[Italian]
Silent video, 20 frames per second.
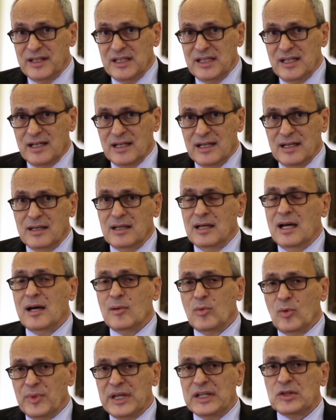ricca, al
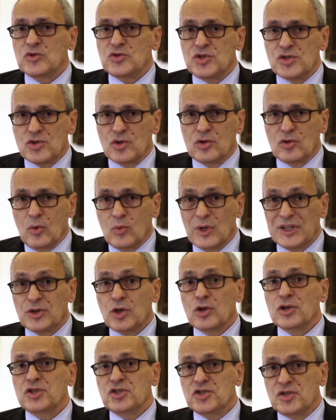momento ci sono
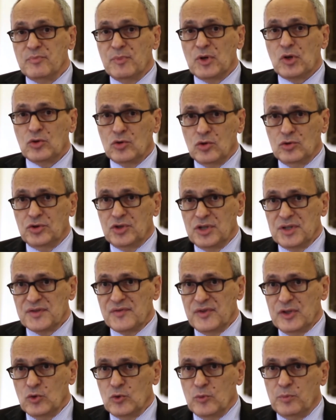14 prodotti in
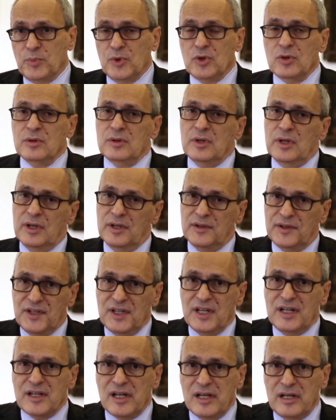sviluppo,
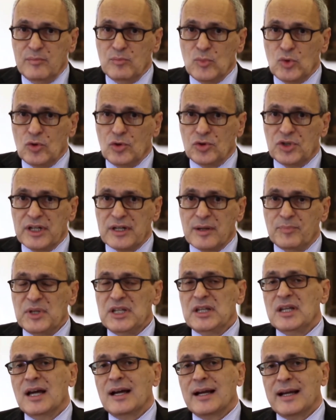sia
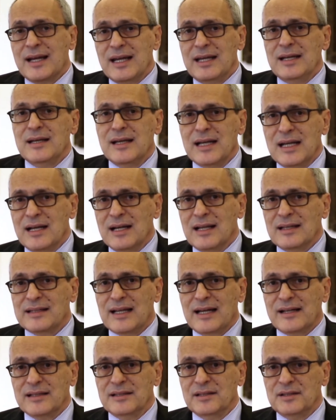nell'immunoterapia che nella
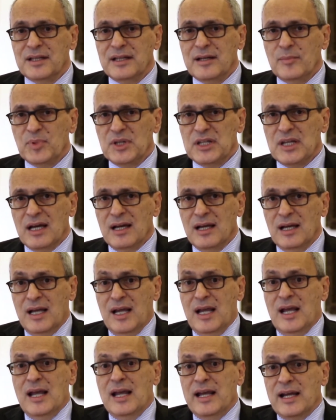target terapia
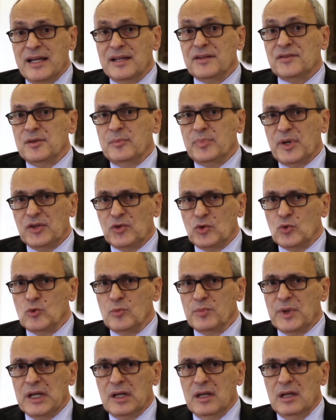e che si
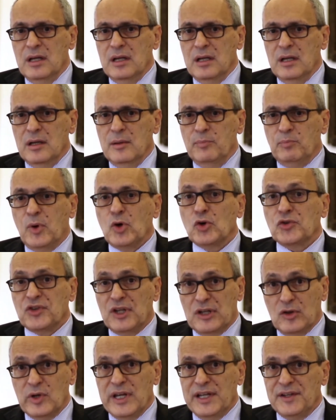presume eh,
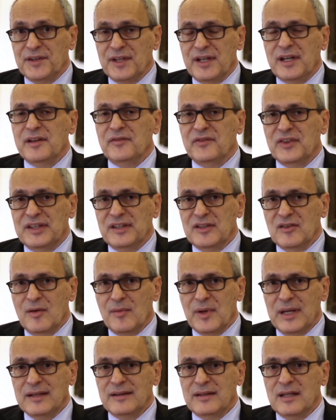possano essere
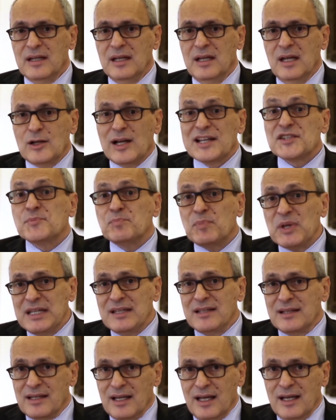effettivamente la
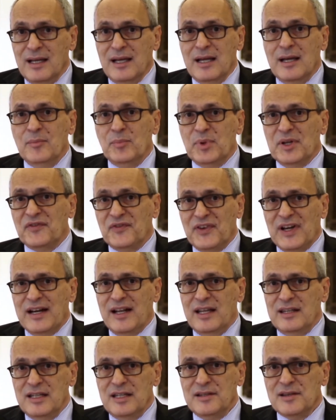spinta per
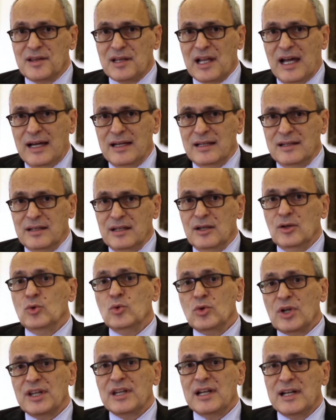fare di Insight
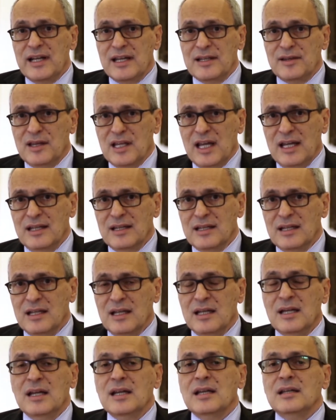una delle
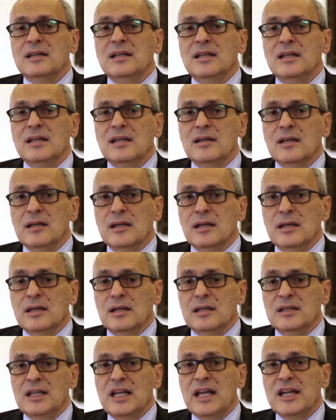aziende di,
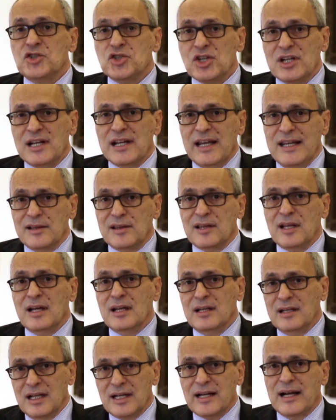eh, di, eccellenza
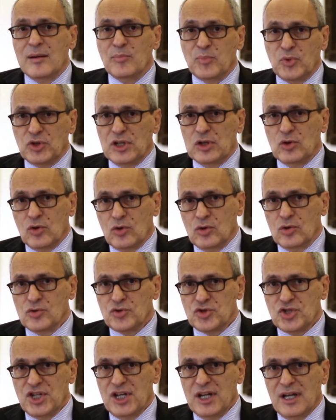nel campo
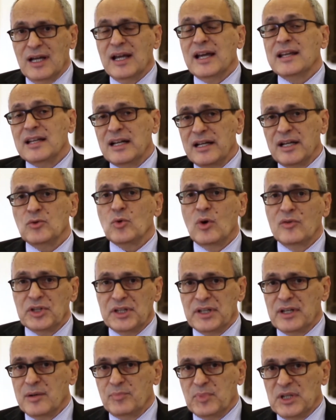dell'oncologia e delle nuove
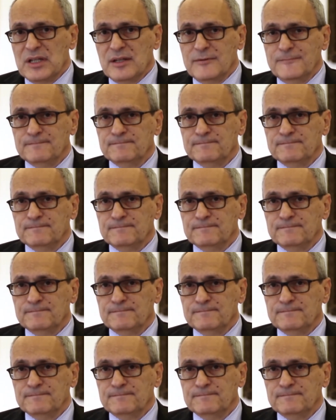terapie.